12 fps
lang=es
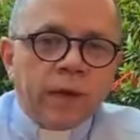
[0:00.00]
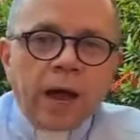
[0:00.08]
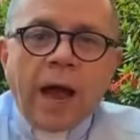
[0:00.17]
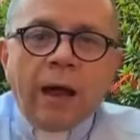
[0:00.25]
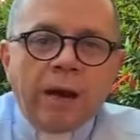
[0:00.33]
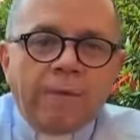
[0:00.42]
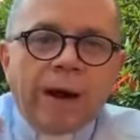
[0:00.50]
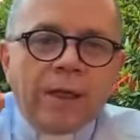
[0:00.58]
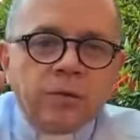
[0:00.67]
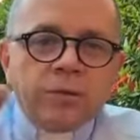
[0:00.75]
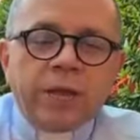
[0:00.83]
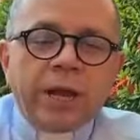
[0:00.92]

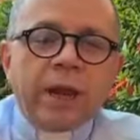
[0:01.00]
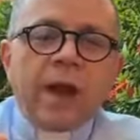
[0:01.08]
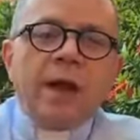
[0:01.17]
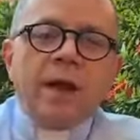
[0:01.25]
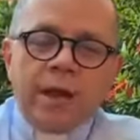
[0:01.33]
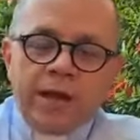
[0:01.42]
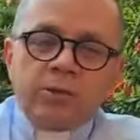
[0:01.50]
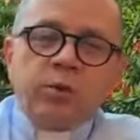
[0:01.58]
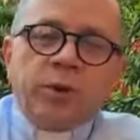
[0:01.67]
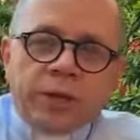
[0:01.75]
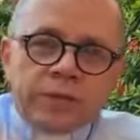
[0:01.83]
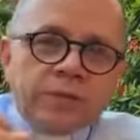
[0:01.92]
Alabado sea
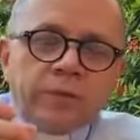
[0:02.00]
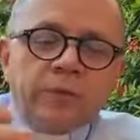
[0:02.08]
Jesucristo.